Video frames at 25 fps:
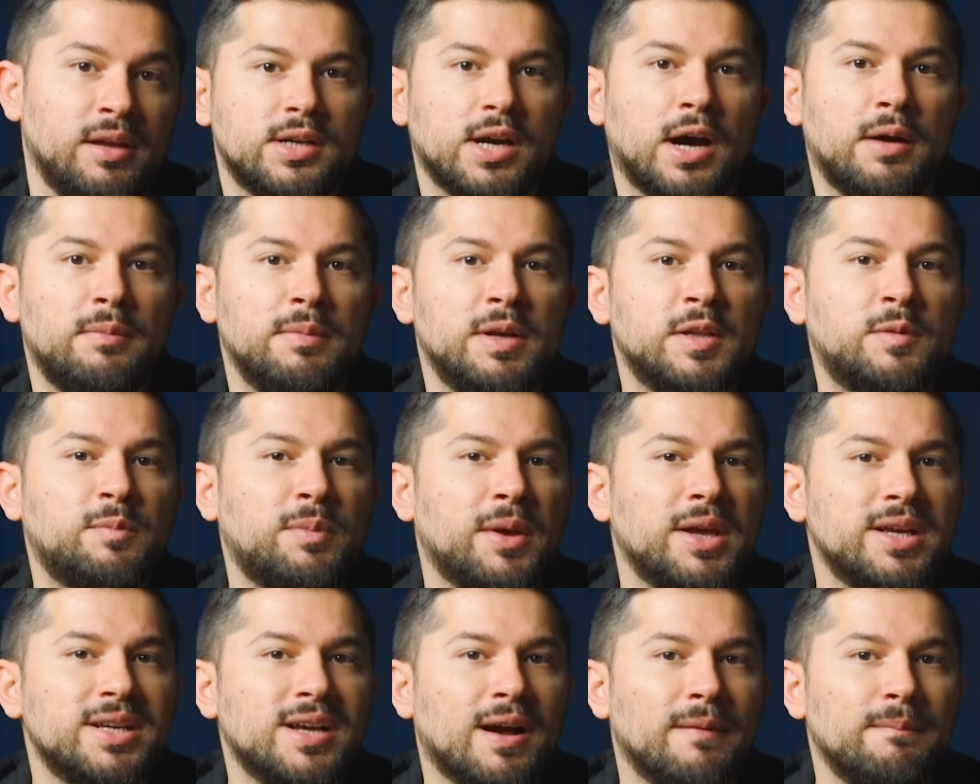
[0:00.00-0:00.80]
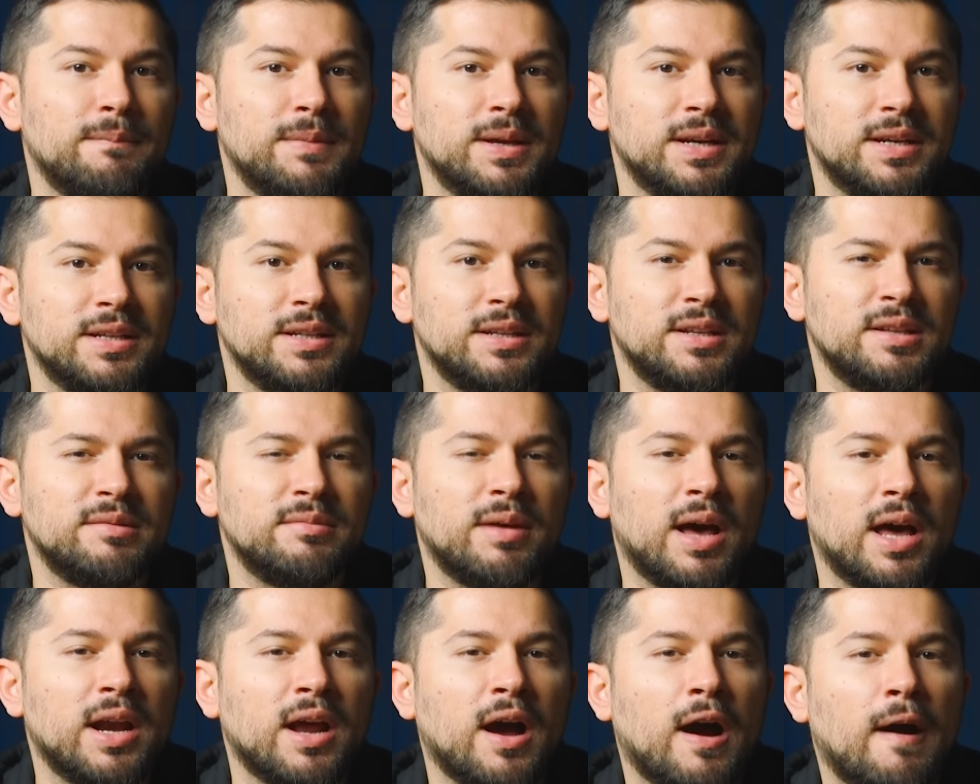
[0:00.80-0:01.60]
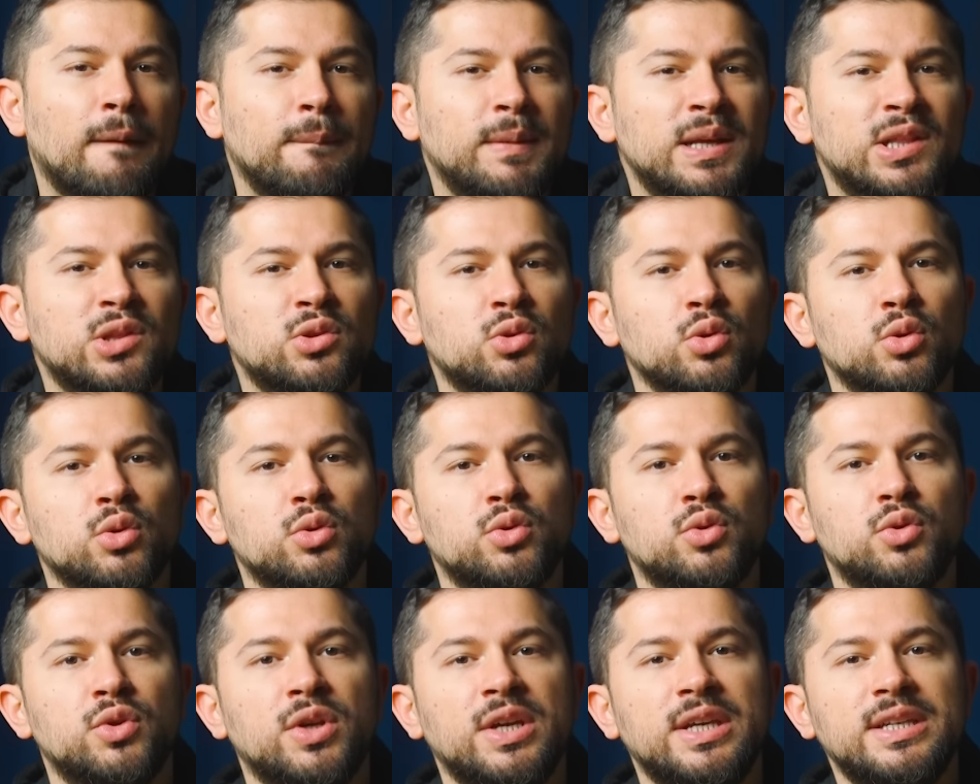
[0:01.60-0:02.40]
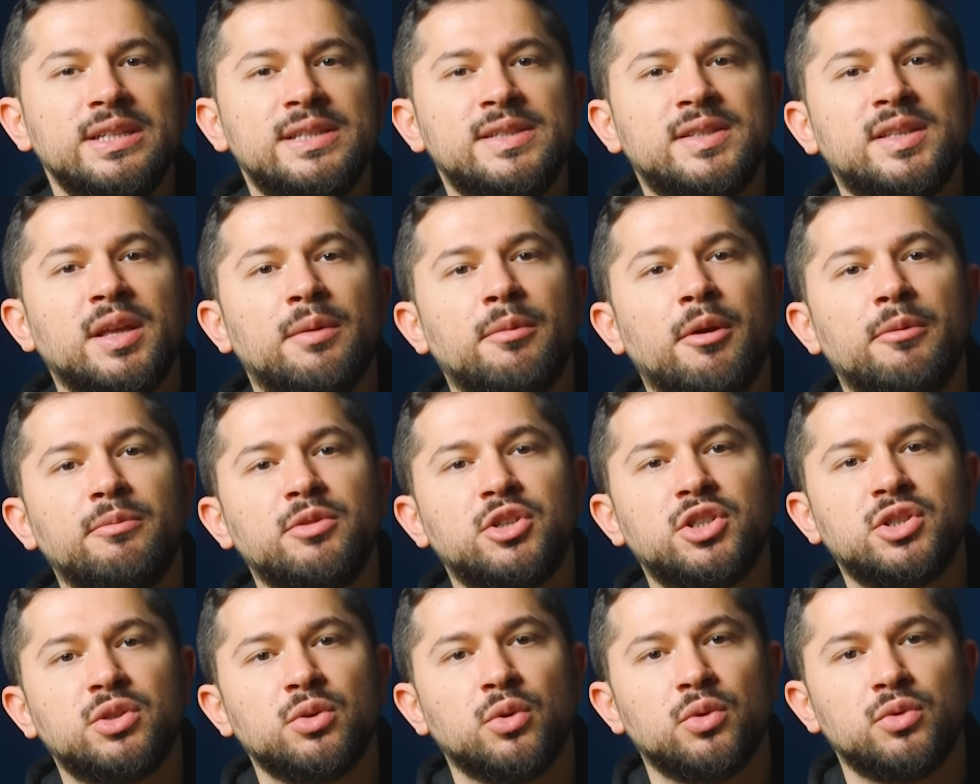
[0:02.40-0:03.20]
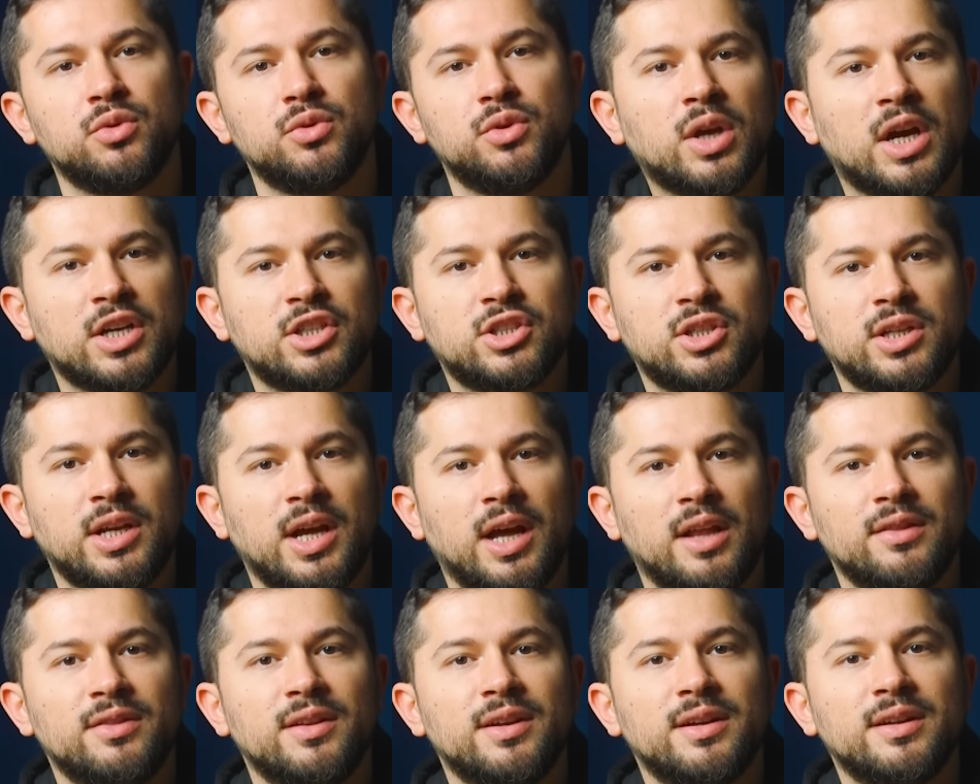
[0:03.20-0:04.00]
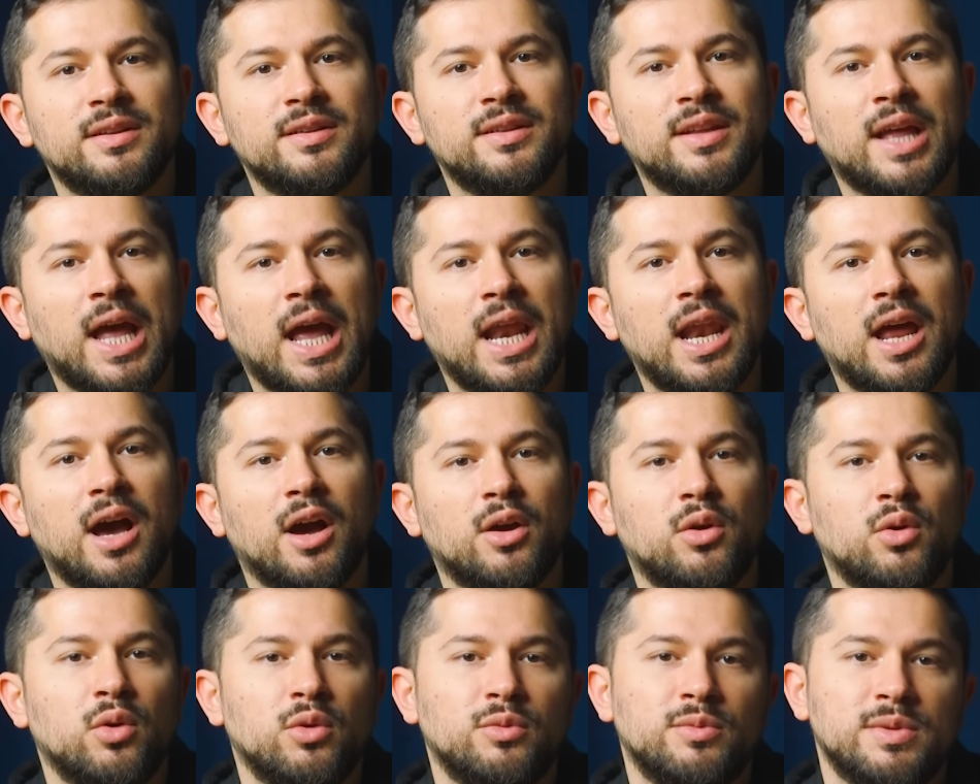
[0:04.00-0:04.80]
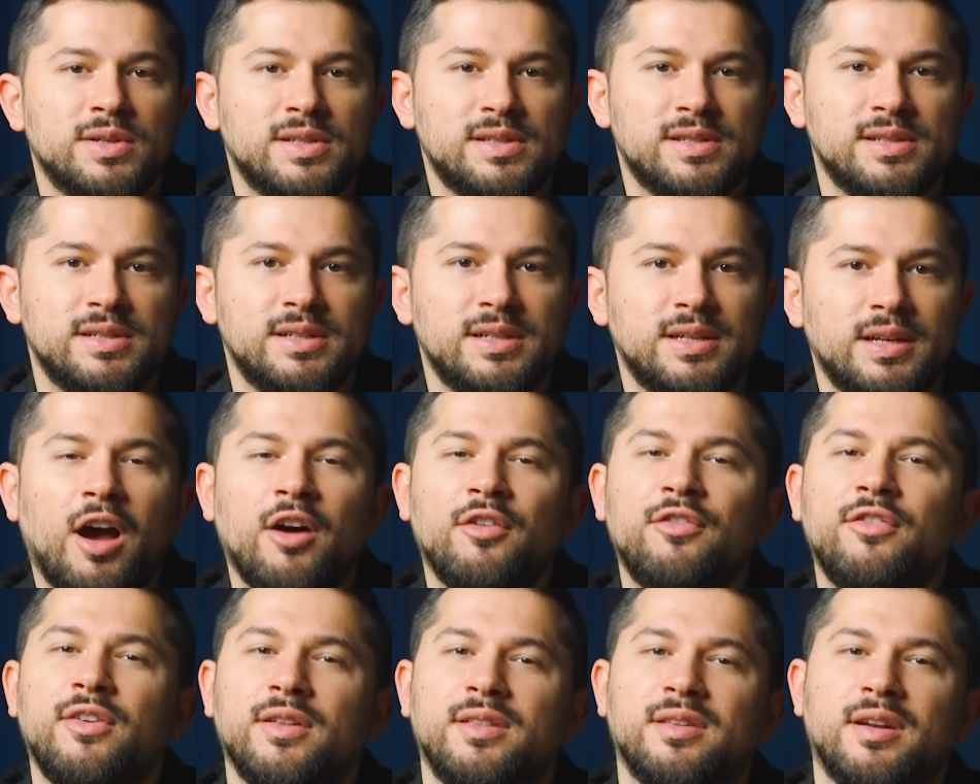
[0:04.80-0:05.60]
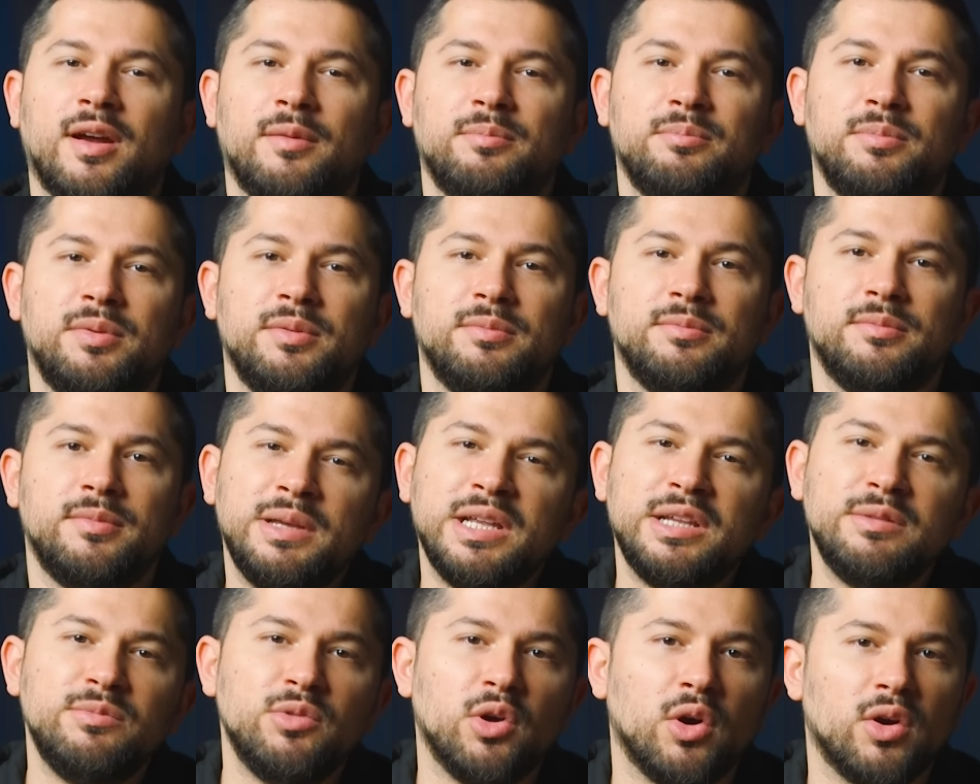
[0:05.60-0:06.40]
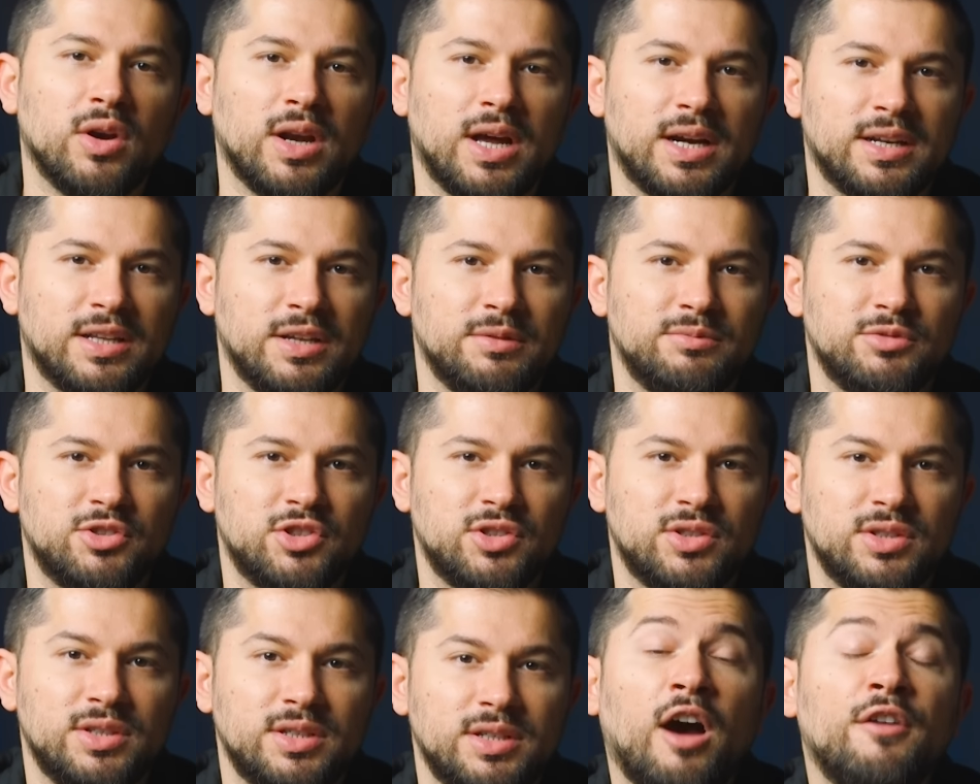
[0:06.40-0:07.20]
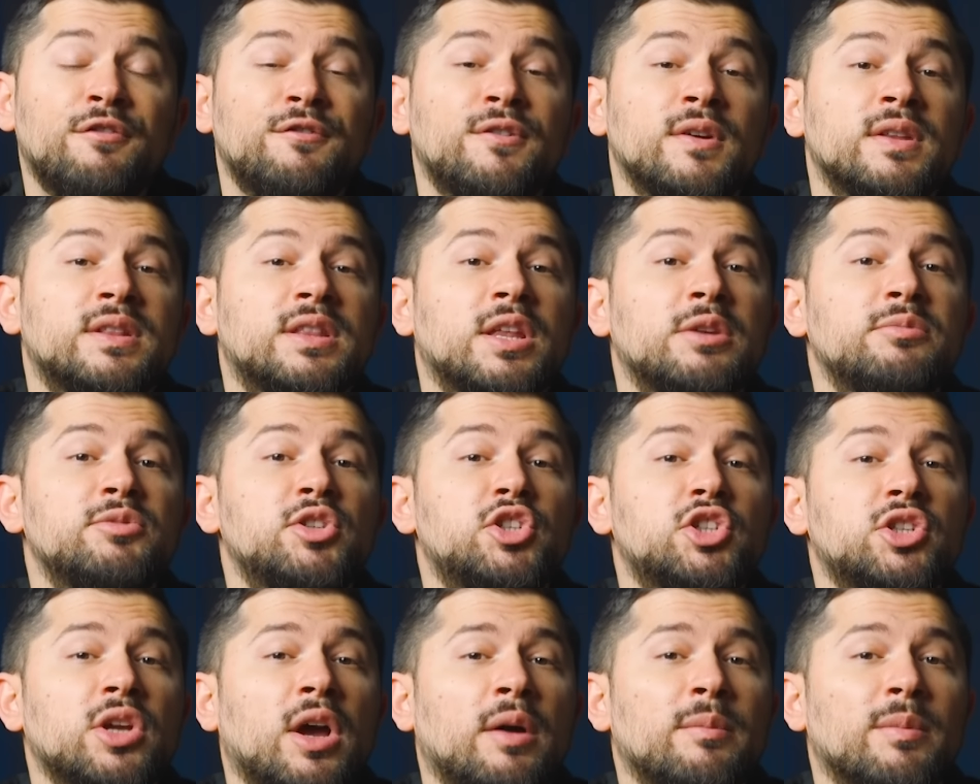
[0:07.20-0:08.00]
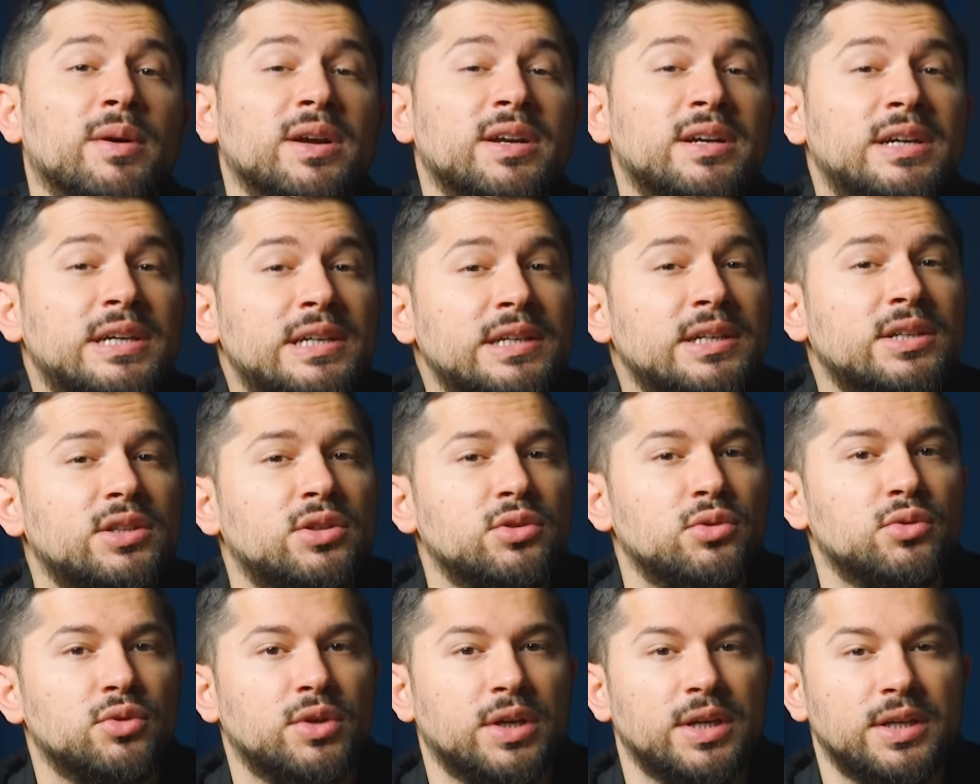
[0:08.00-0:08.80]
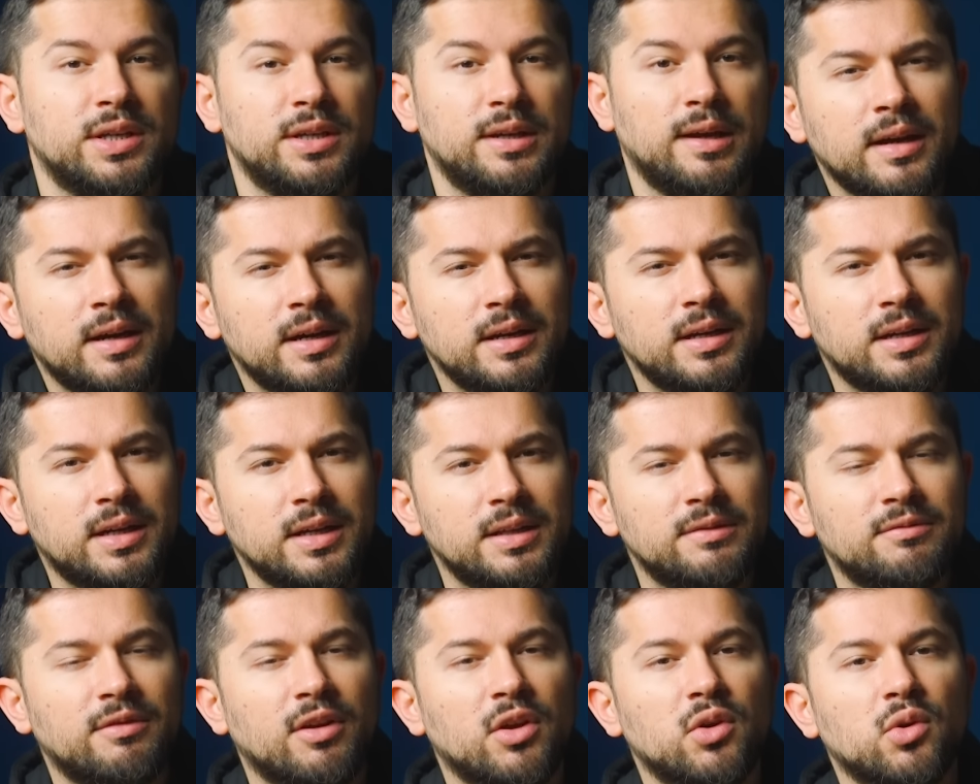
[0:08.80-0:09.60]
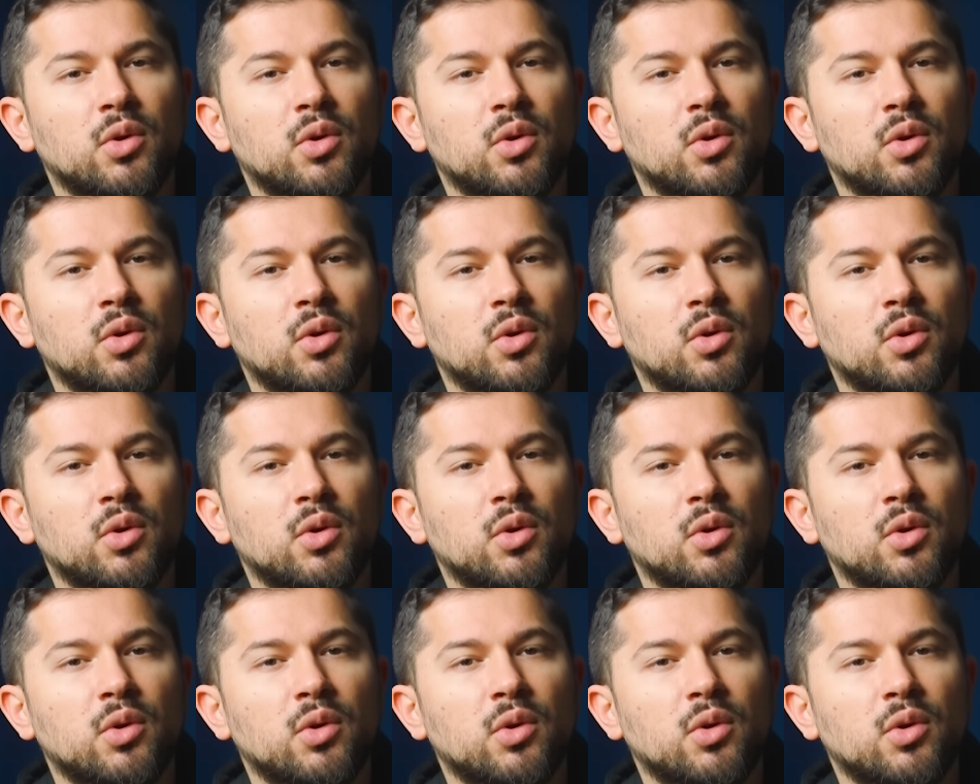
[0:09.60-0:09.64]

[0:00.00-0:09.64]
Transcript: Rahmet peygamberinin merhamet dolu yüreği istememişti onu taşlayanların helak olmasını. Affet Rabbim, bilmiyorlar demişti. Affet demişti ama kırıktı yüreği, kırgın ve